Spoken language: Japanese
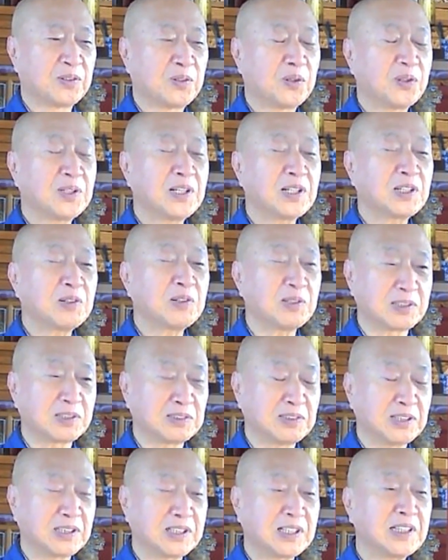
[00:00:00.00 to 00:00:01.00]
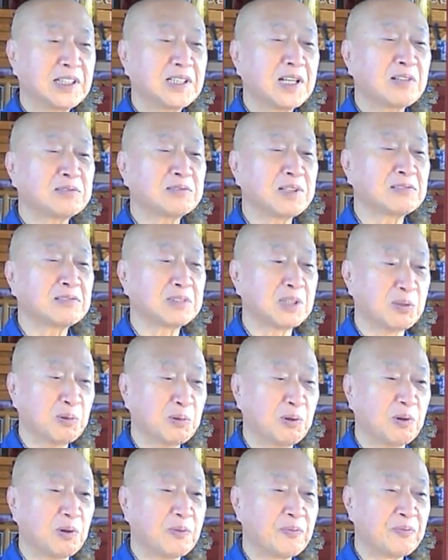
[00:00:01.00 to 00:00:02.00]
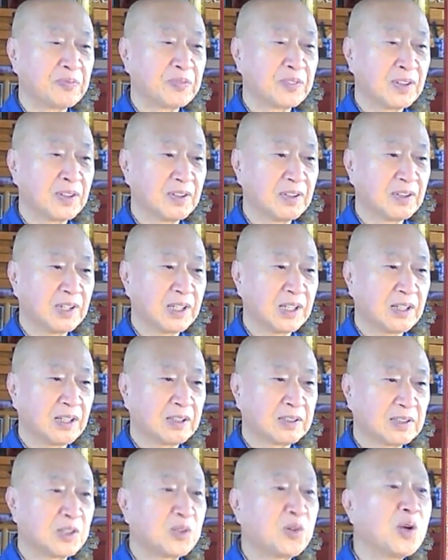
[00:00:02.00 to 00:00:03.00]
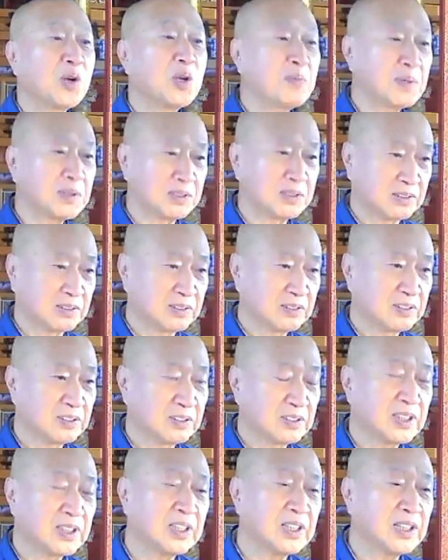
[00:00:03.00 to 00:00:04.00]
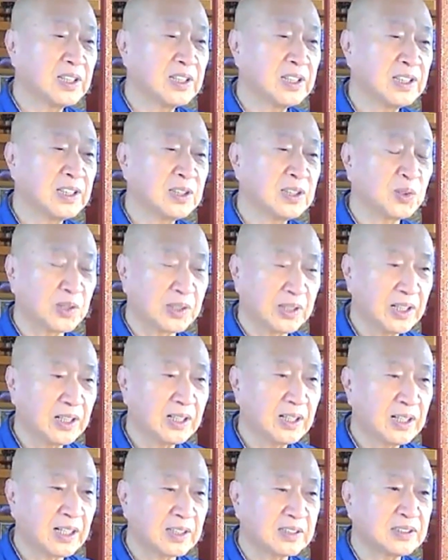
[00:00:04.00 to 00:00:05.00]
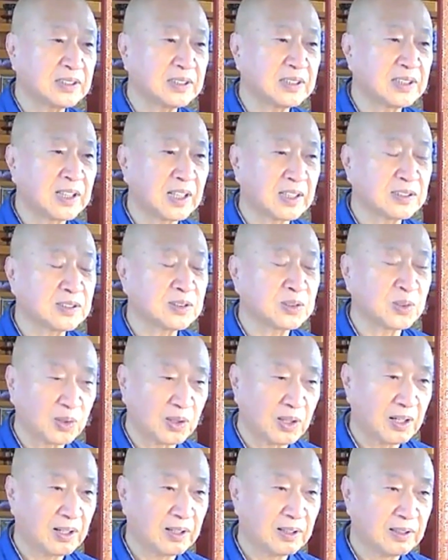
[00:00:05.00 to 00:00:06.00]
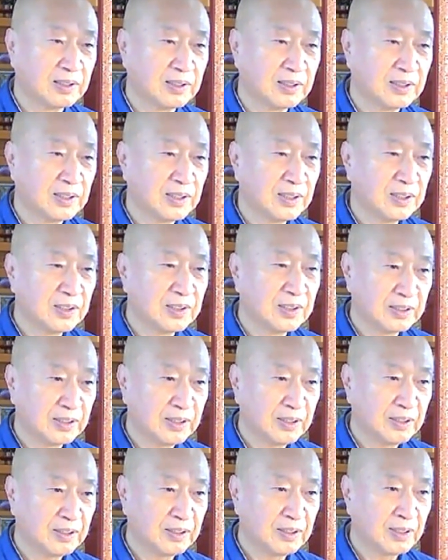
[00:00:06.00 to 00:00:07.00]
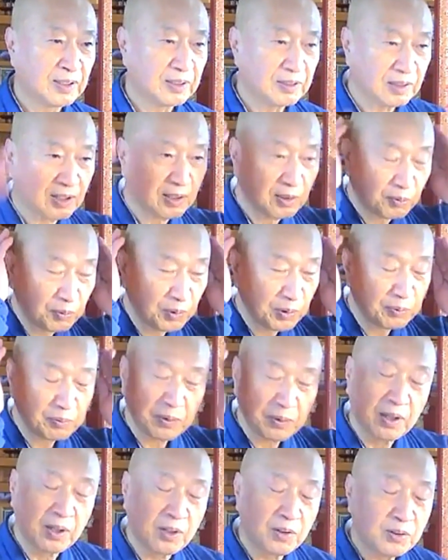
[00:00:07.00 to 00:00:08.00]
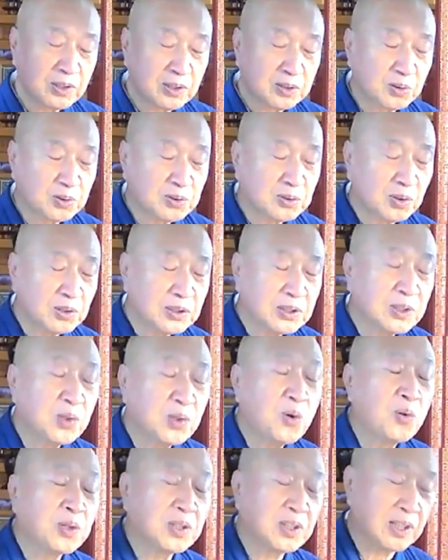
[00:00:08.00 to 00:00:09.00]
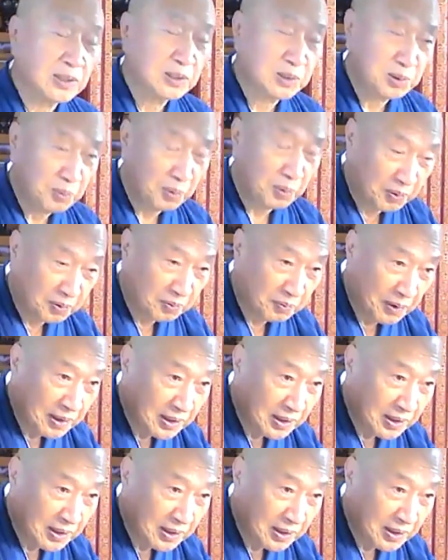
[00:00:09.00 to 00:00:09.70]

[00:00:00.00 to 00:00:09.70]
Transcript: これだけはですね、聞きたくなくても聞こえます。チーンとかね、カチカチとか。いや、そうすると飛行機がいつも